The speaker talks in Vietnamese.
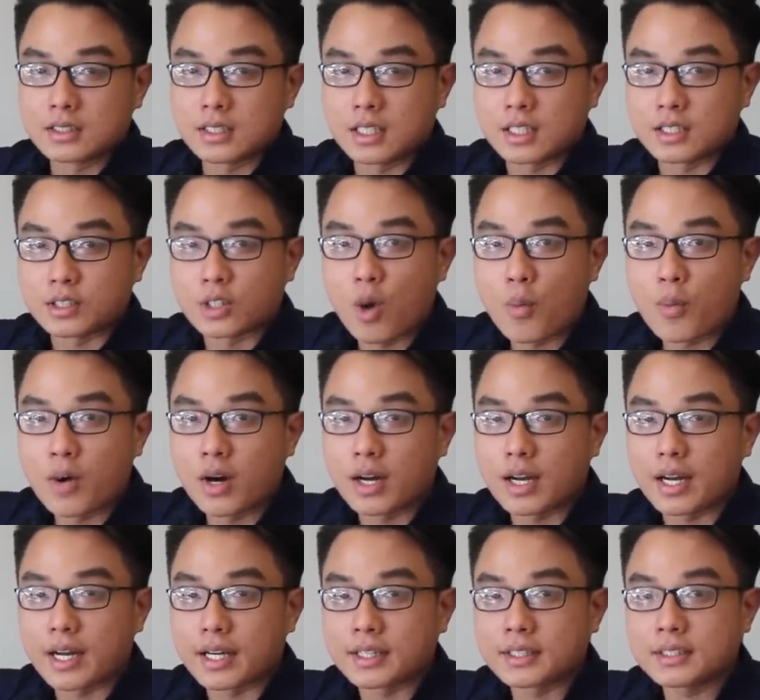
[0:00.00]
thì tốt
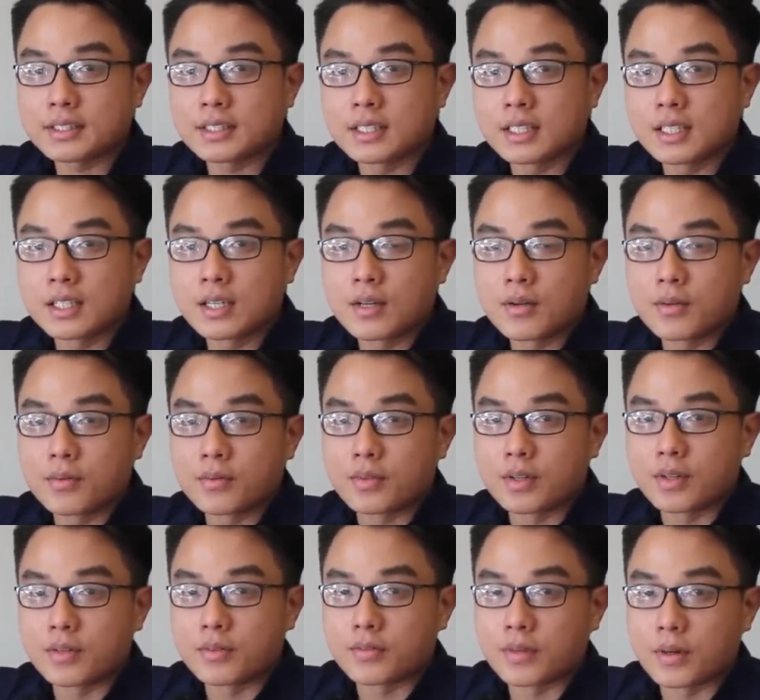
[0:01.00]
hơn hẳn
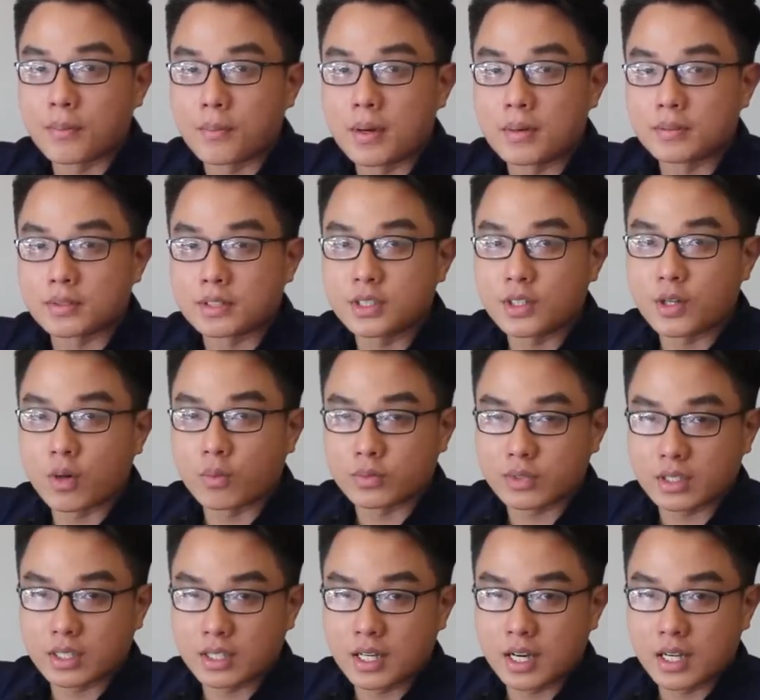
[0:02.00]
về phần mềm sử dụng
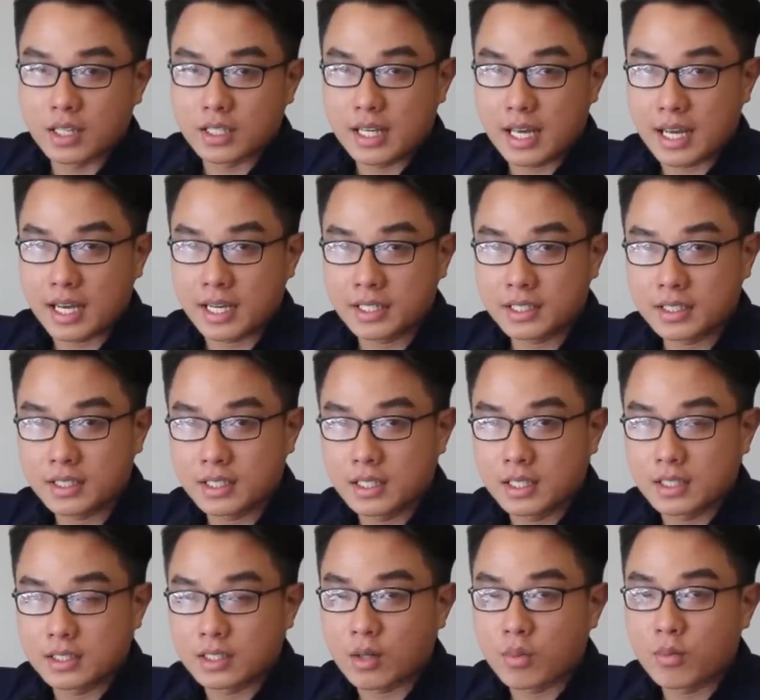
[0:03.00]
thì đơn giản
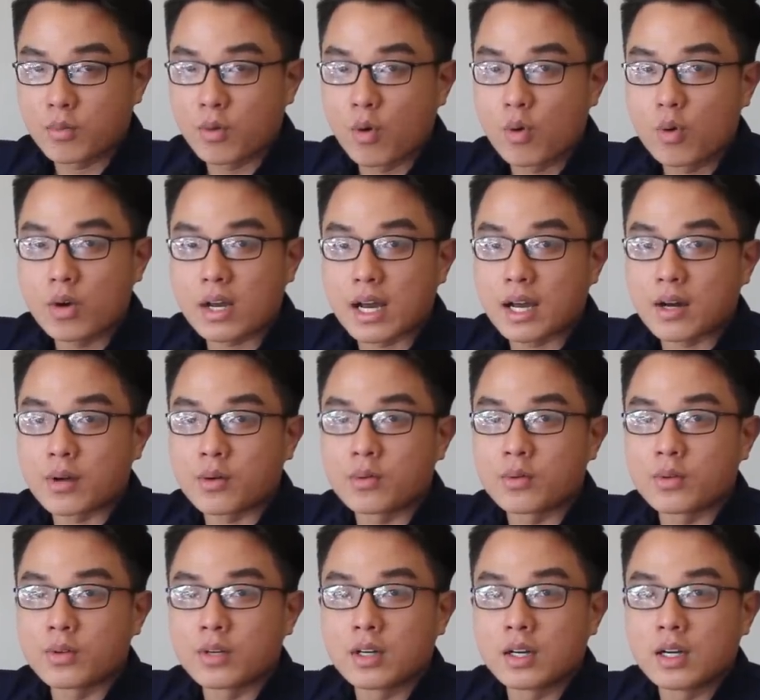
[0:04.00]
chống hú cao
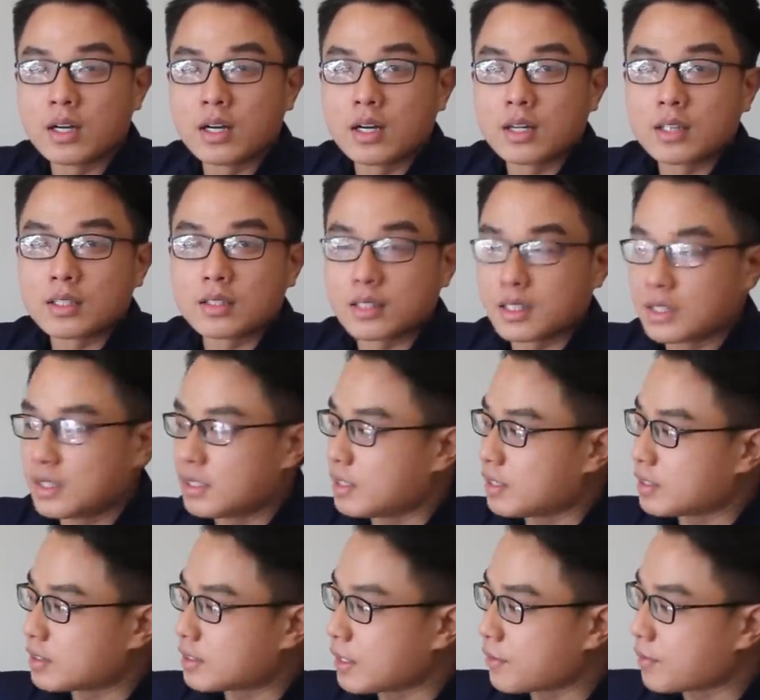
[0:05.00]

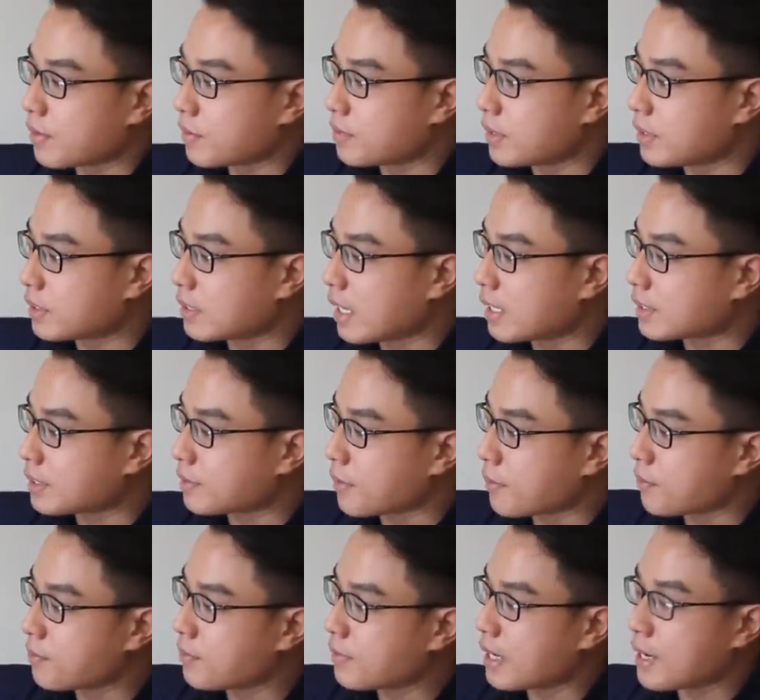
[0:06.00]
thì sản phẩm hiện tại sản
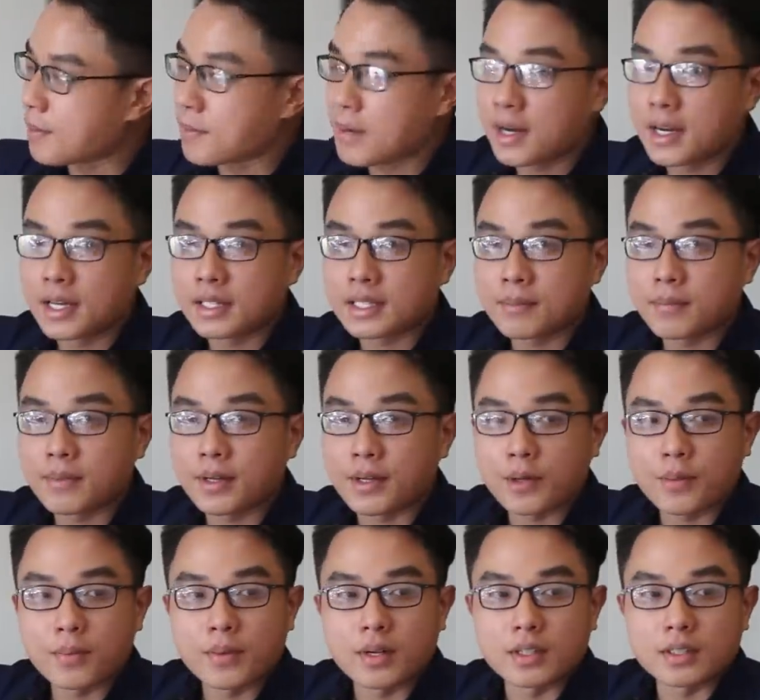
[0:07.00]
phẩm E3D 8000
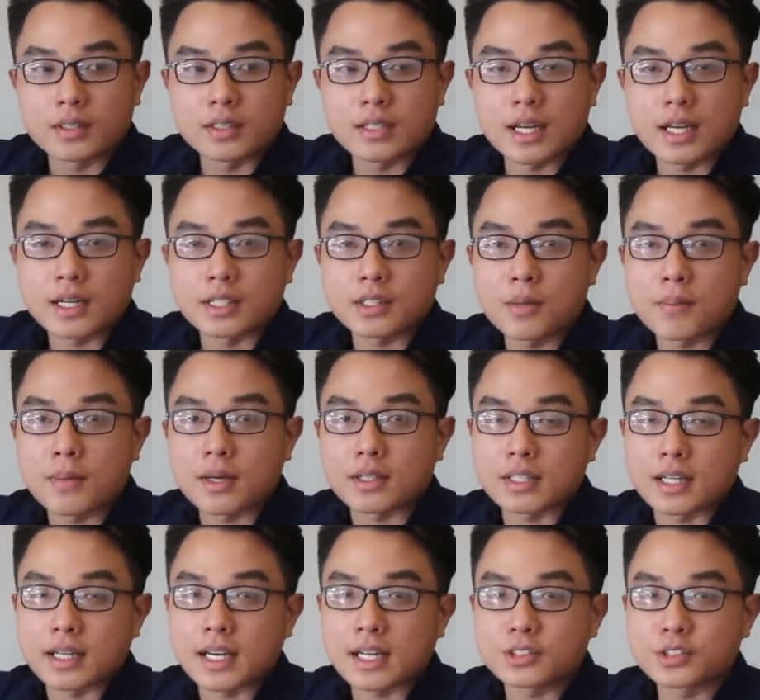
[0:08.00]
của mình đang có mặt
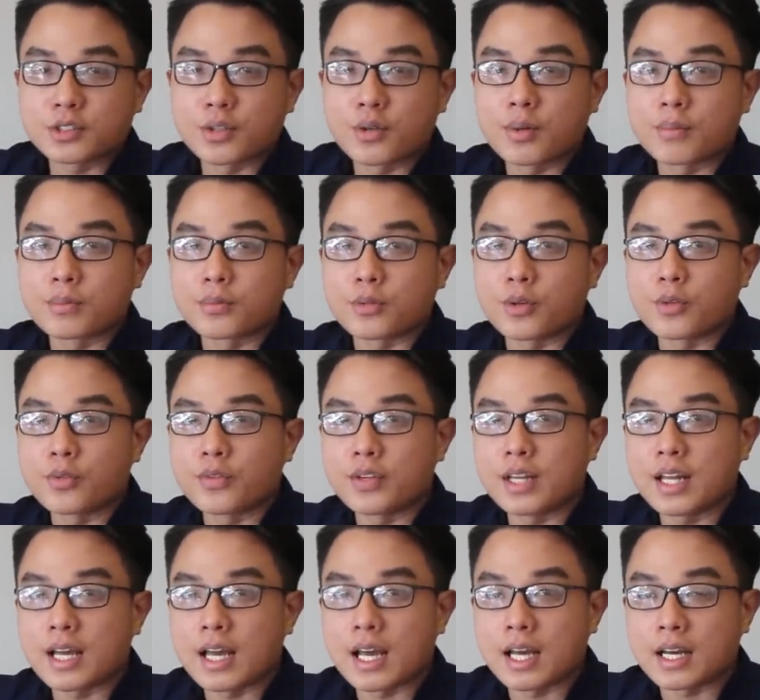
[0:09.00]
tại các showroom của
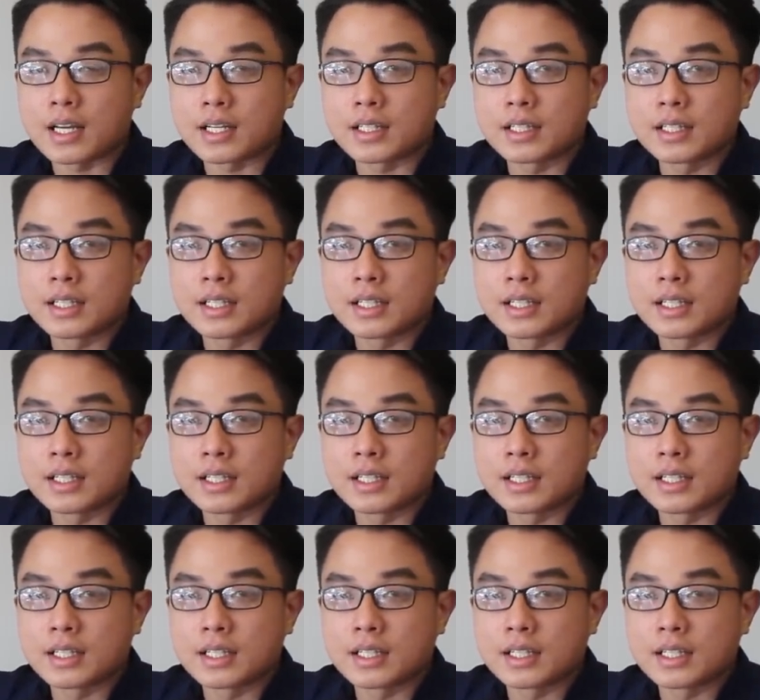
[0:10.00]
VDA